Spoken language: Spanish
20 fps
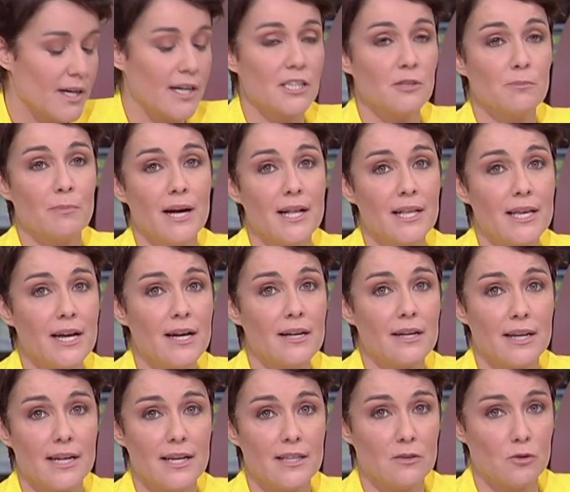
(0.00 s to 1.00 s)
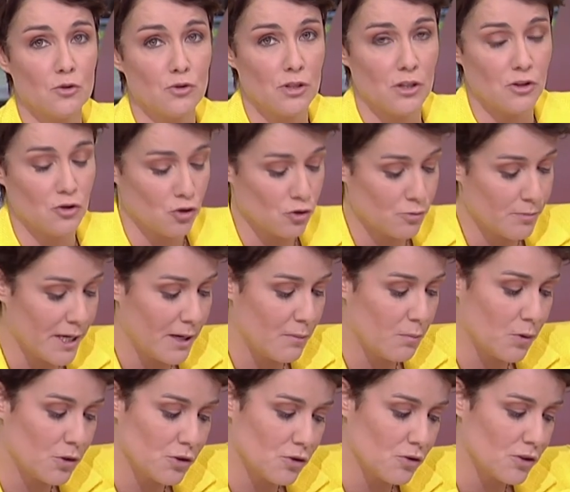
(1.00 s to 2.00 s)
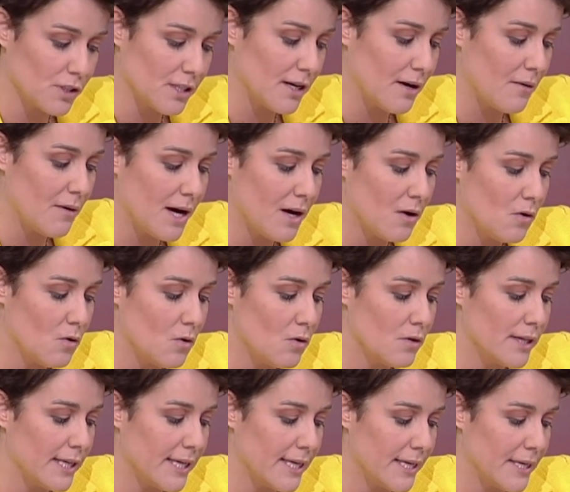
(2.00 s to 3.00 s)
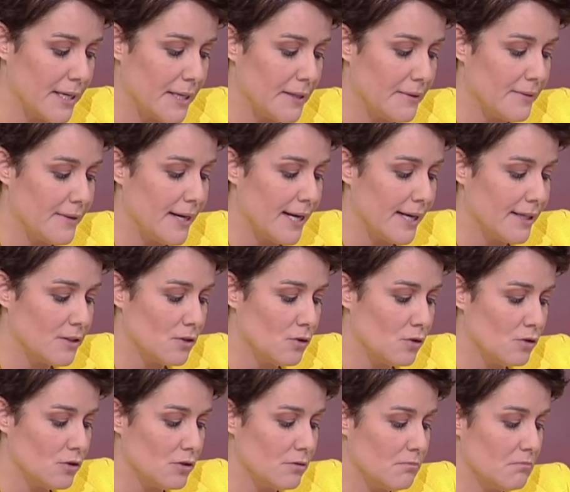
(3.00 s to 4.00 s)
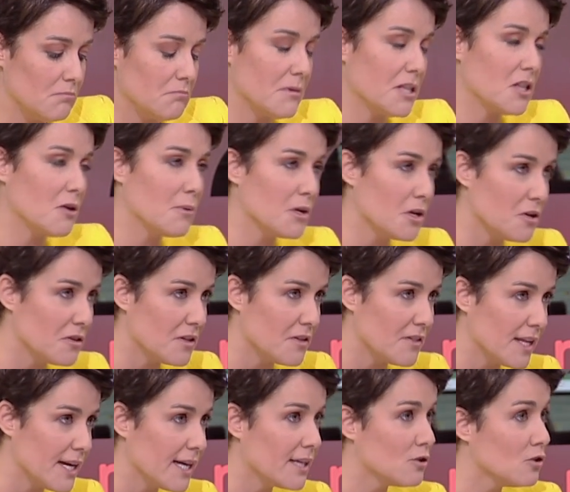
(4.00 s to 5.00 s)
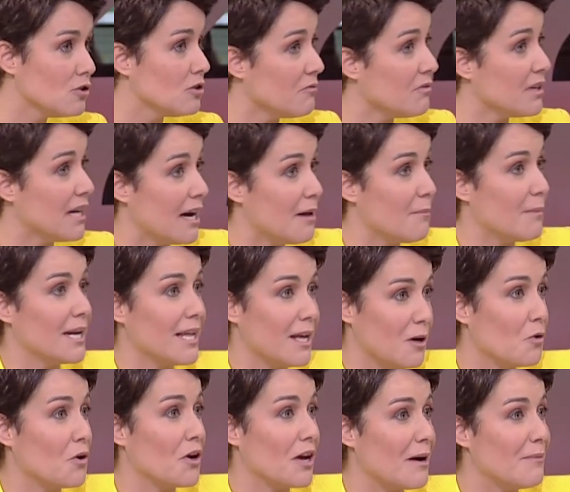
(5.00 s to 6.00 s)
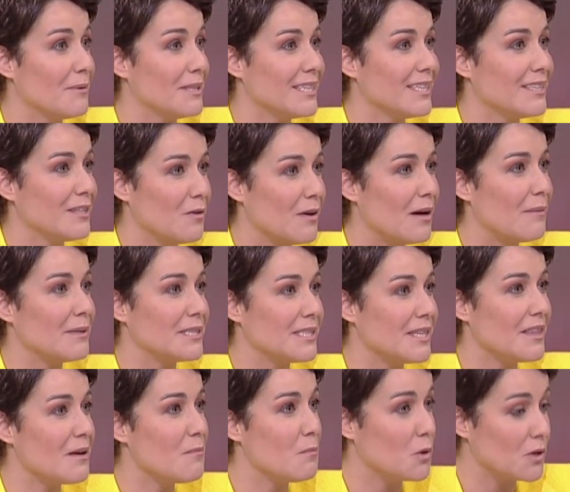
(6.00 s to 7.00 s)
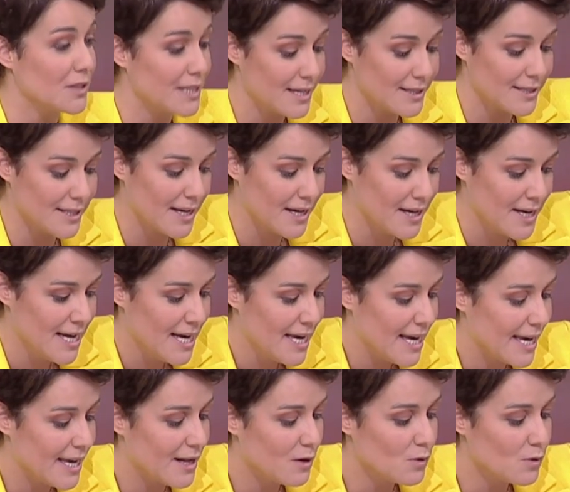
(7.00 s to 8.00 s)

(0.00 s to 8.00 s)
en España, crean 200.000 puestos de trabajo eh, directos, medio millón de indirectos. En fin, Alemania, lógicamente, tiene una presencia importante en